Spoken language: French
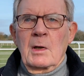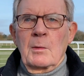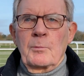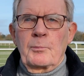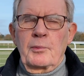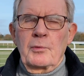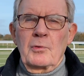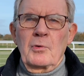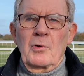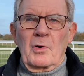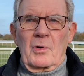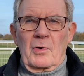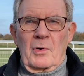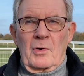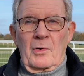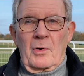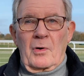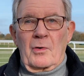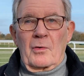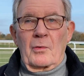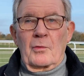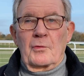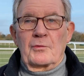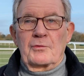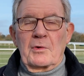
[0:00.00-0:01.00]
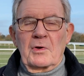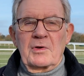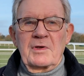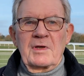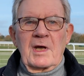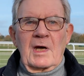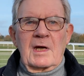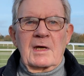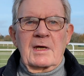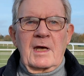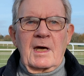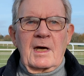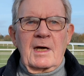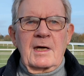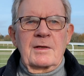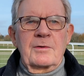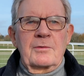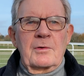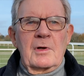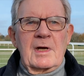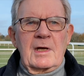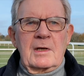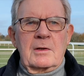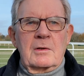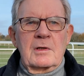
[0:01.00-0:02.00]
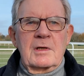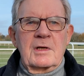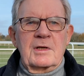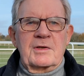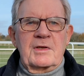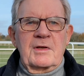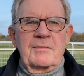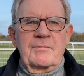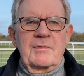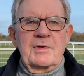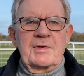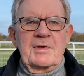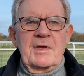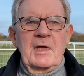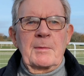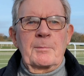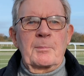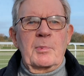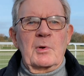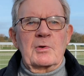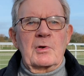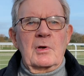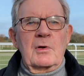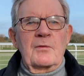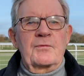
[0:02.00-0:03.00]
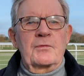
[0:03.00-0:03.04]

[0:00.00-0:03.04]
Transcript: pour euh, tenir les rênes de la collectivité pendant le